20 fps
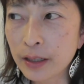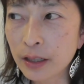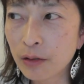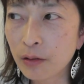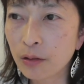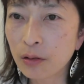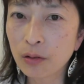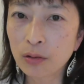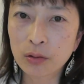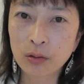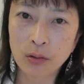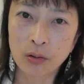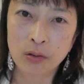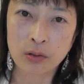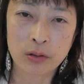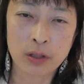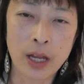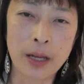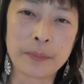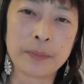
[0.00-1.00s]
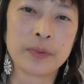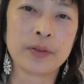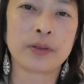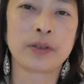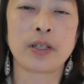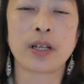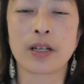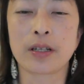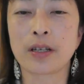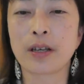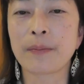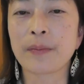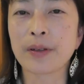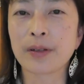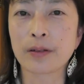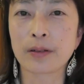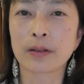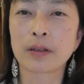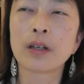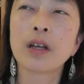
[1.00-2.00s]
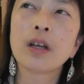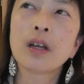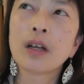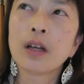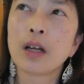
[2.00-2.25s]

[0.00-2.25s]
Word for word: んいろいろとタイプいらっしゃいます、